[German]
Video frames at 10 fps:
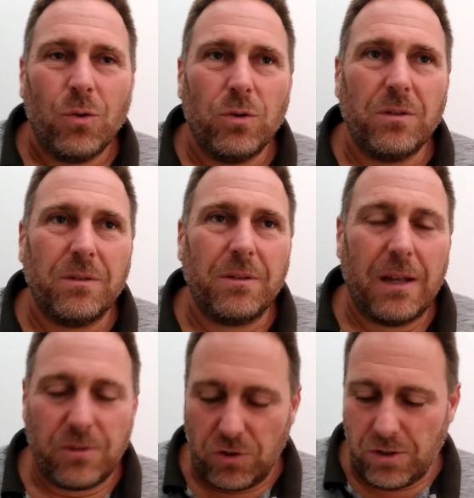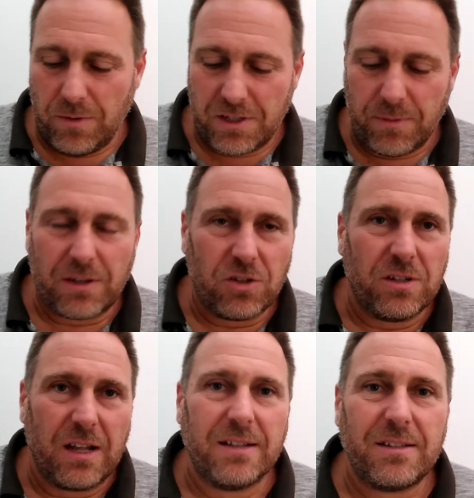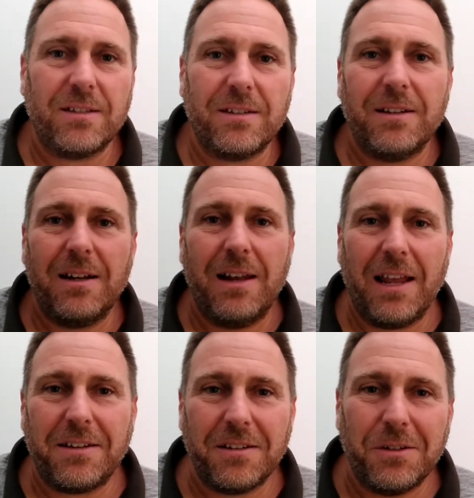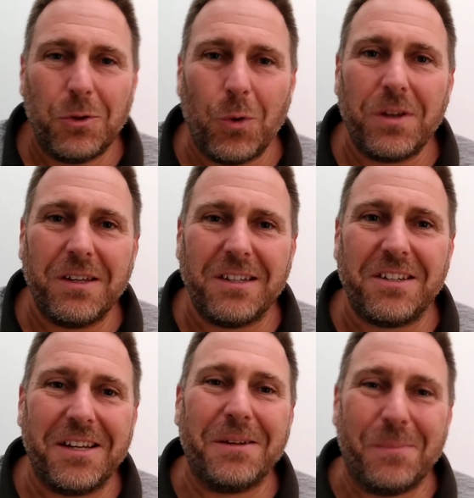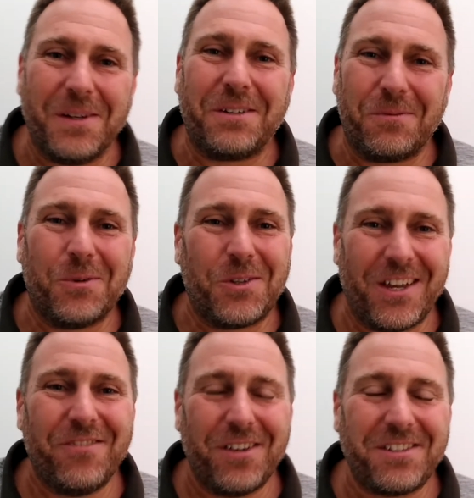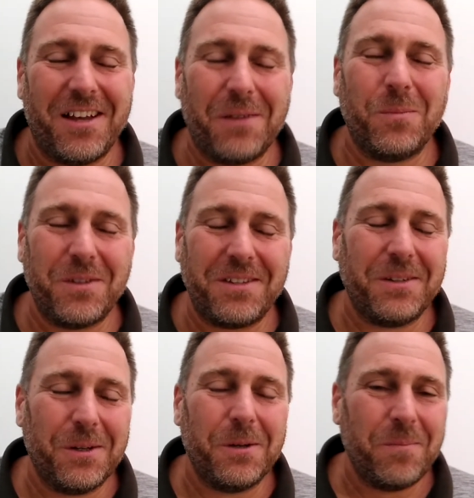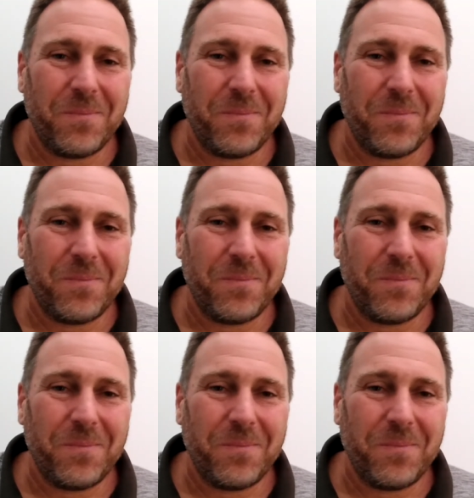Und also ich nehme jetzt wirklich eine ganze Latte neue Ideen mit, wo ich einfach sagen muss, äh,